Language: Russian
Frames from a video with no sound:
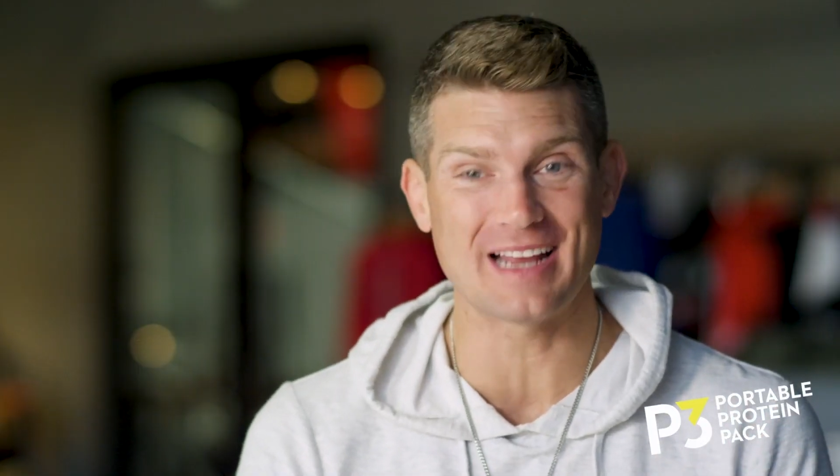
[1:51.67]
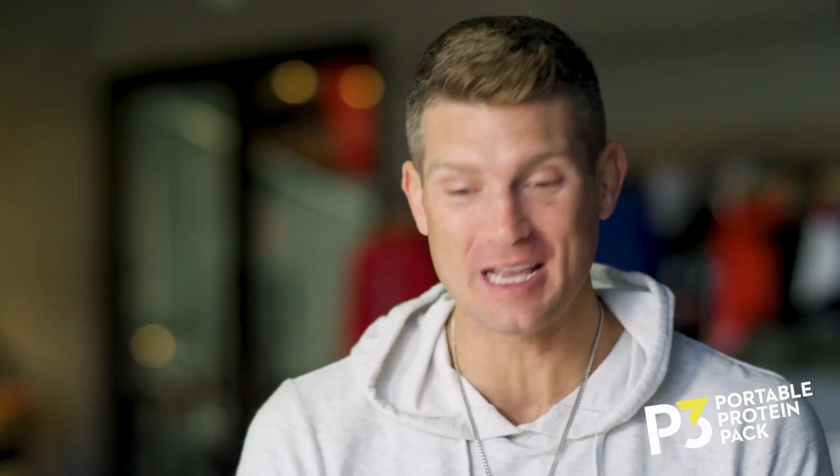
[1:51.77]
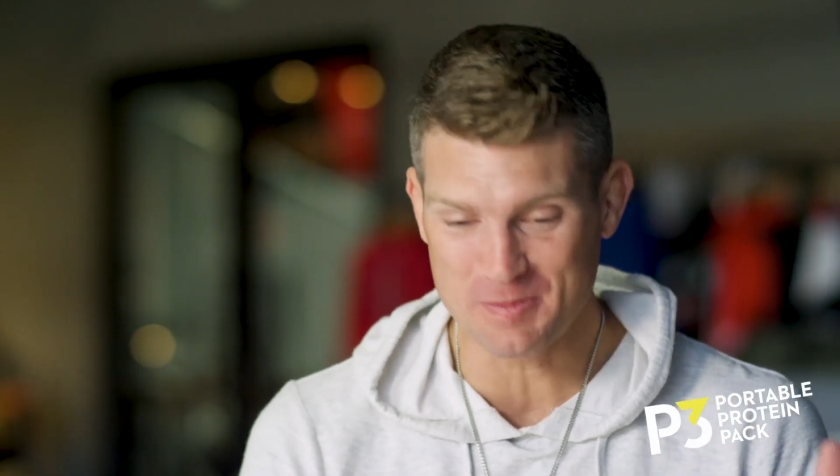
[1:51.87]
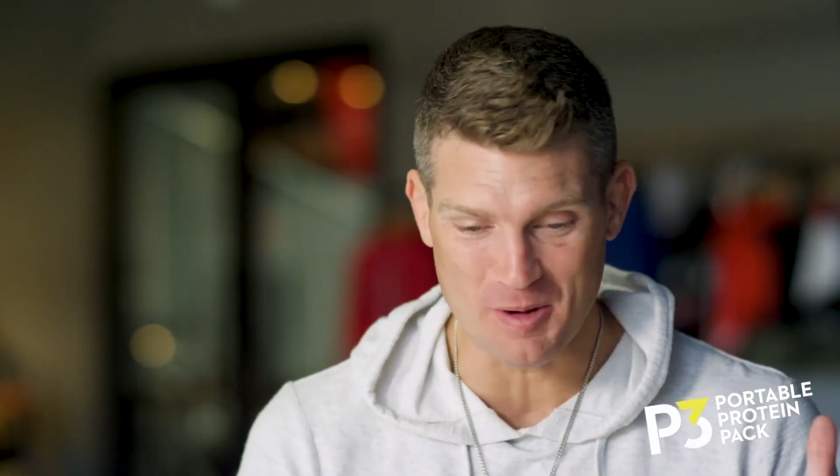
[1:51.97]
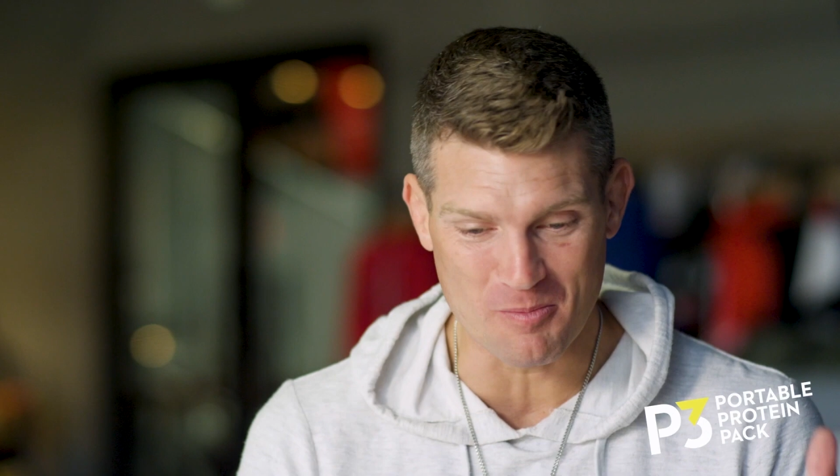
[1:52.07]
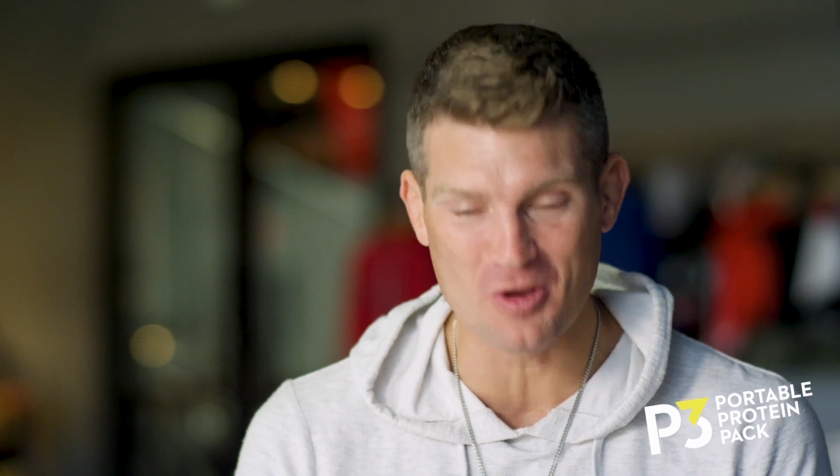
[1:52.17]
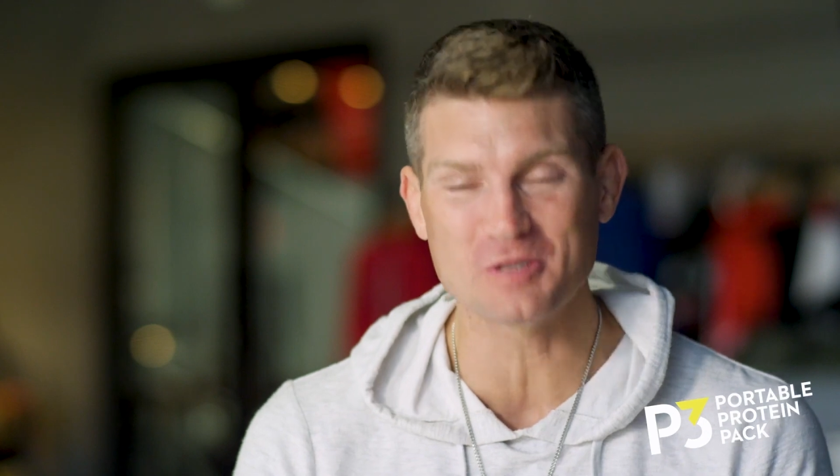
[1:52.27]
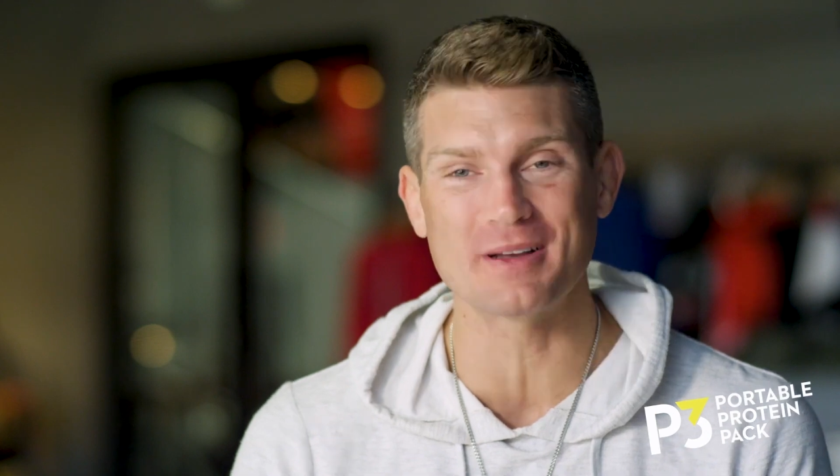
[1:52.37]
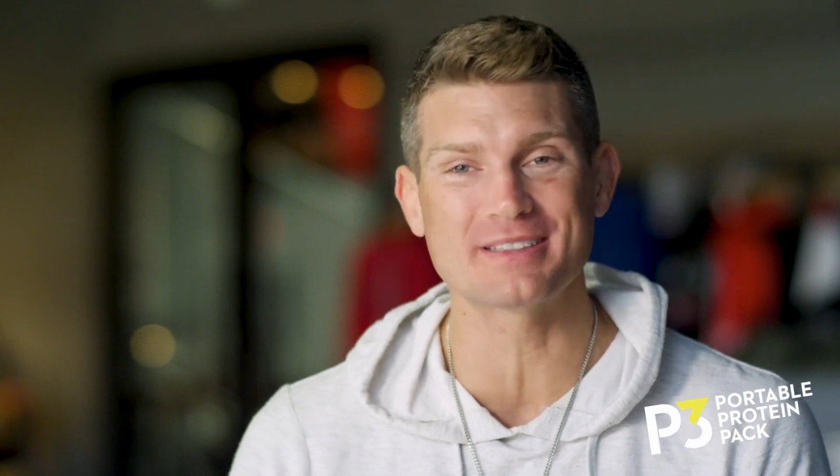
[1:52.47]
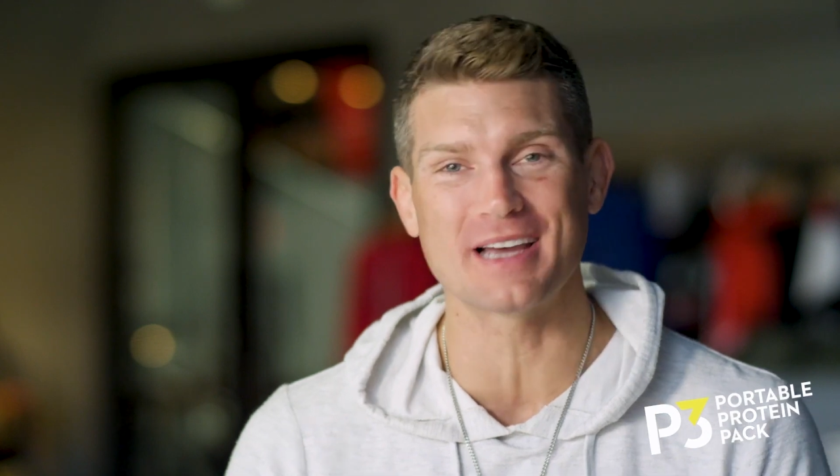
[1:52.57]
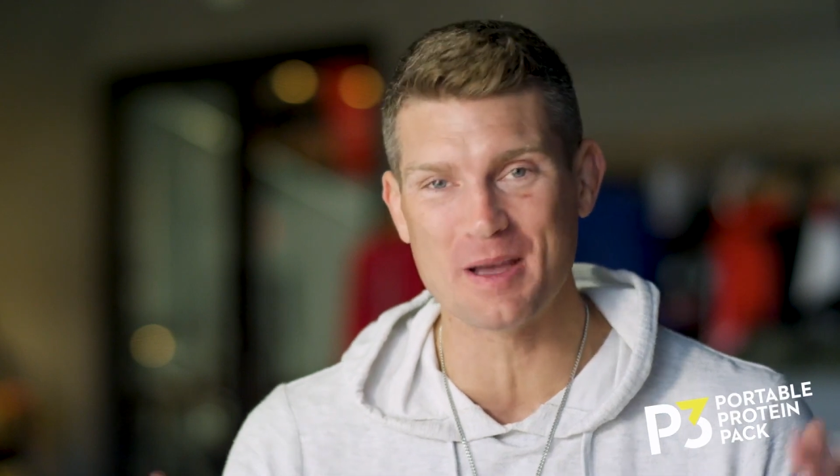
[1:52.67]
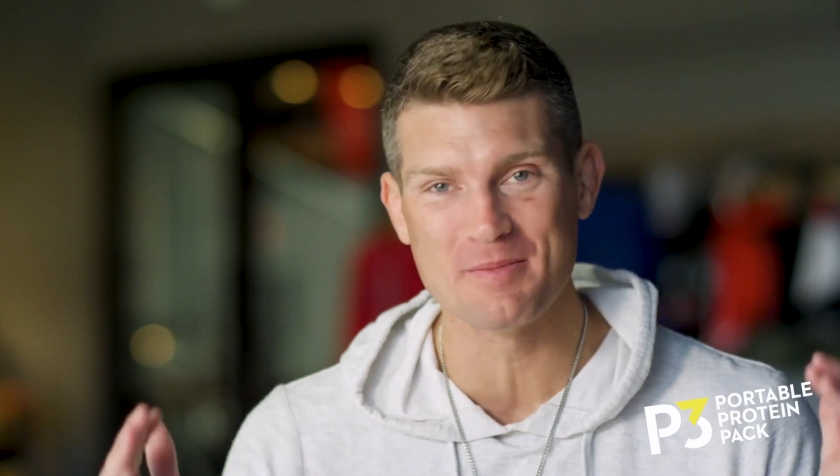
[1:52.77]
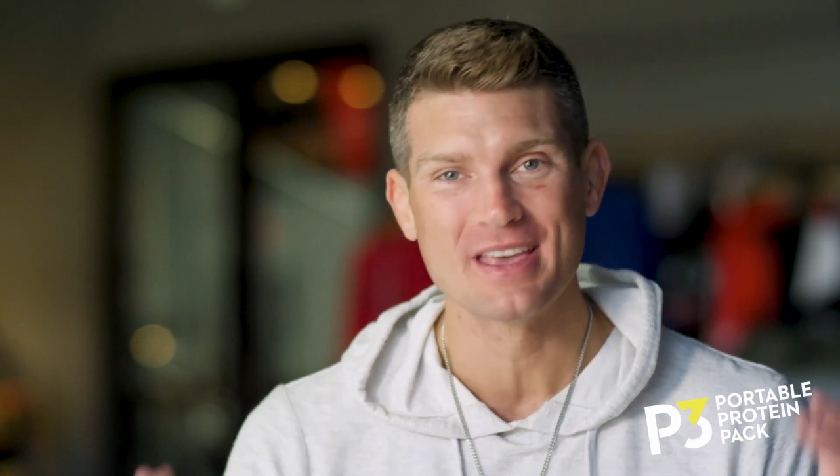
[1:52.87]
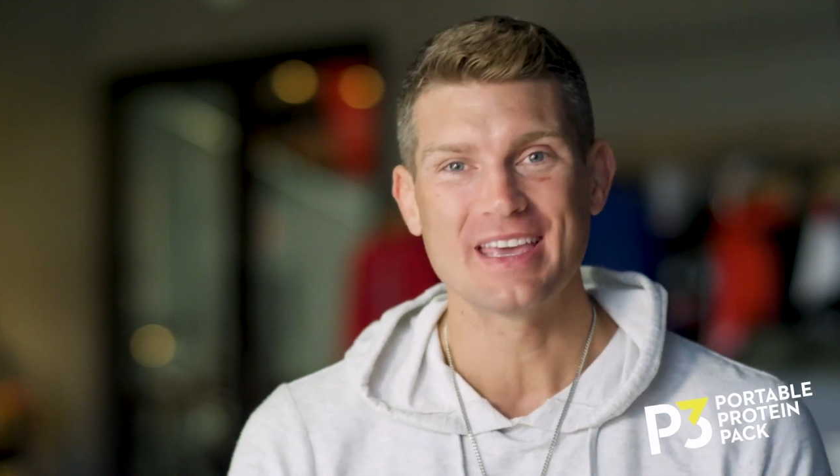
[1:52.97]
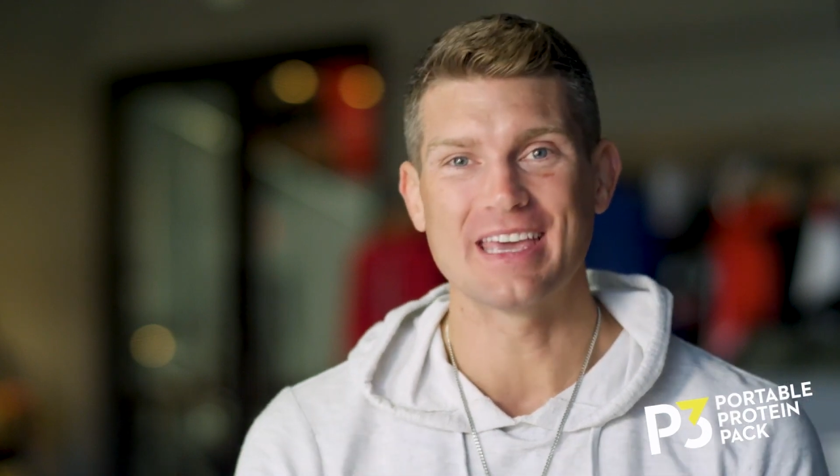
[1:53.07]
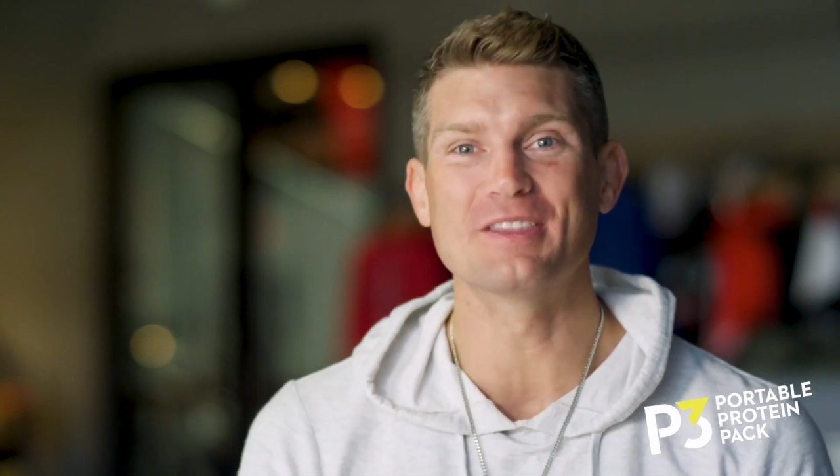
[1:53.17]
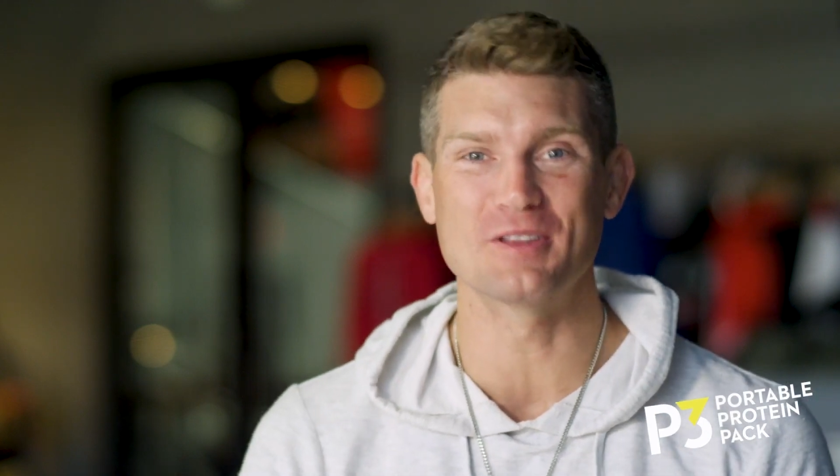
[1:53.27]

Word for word: большую часть времени я провожу